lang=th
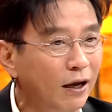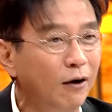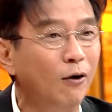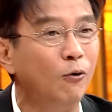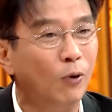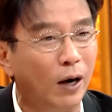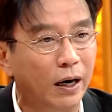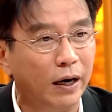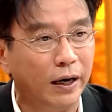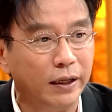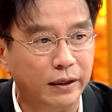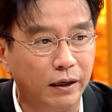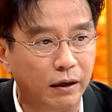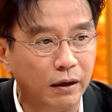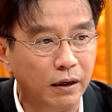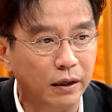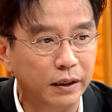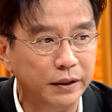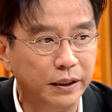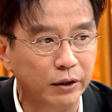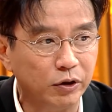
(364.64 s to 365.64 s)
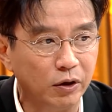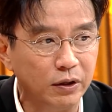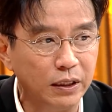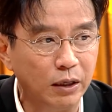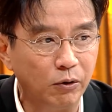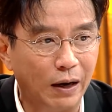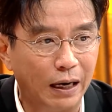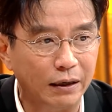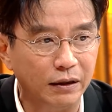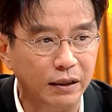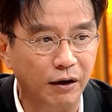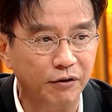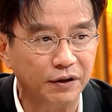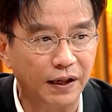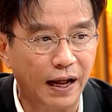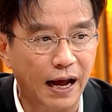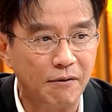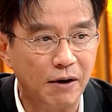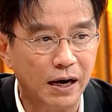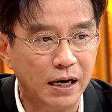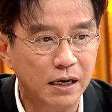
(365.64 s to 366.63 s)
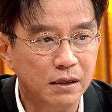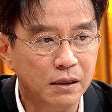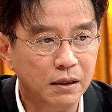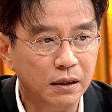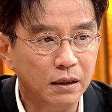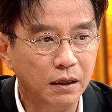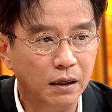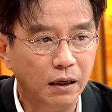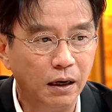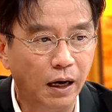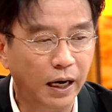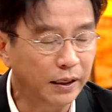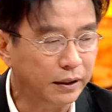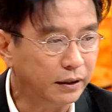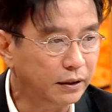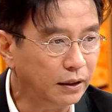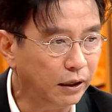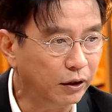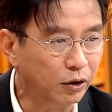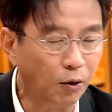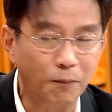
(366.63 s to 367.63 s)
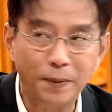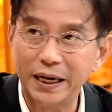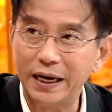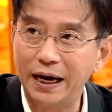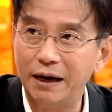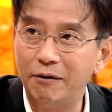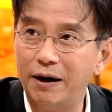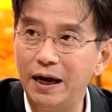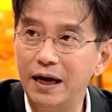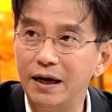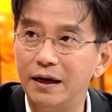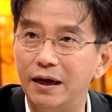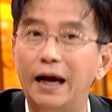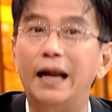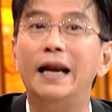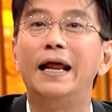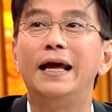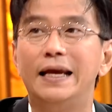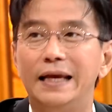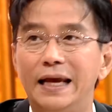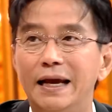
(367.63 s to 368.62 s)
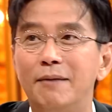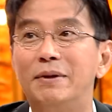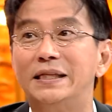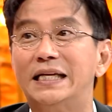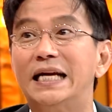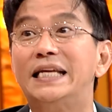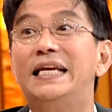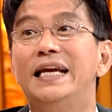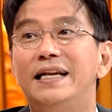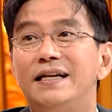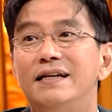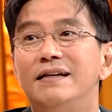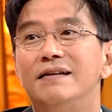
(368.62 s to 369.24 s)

จะรู้ว่า เฮ้ย เดี๋ยวต้องเลี้ยวขวาหรือเลี้ยวซ้ายวะแล้วที่สำคัญเดี๋ยวต้องไปยังไงวะมันอะไรด้เงี้ยออมักนจะากชี